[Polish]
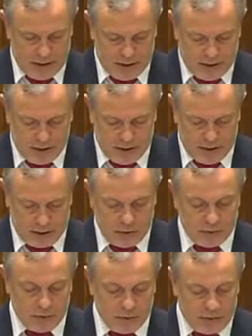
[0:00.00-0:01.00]
że
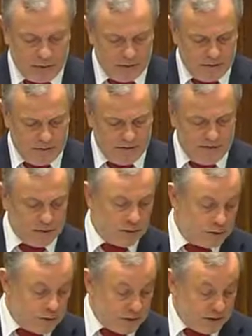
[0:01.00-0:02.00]
klub mój
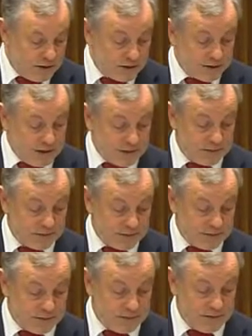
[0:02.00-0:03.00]
warunkuje, jeszcze raz
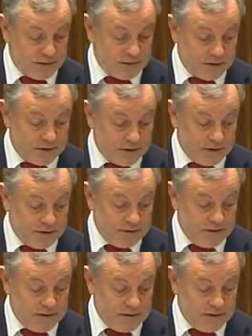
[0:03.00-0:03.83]
to chcę powiedzieć,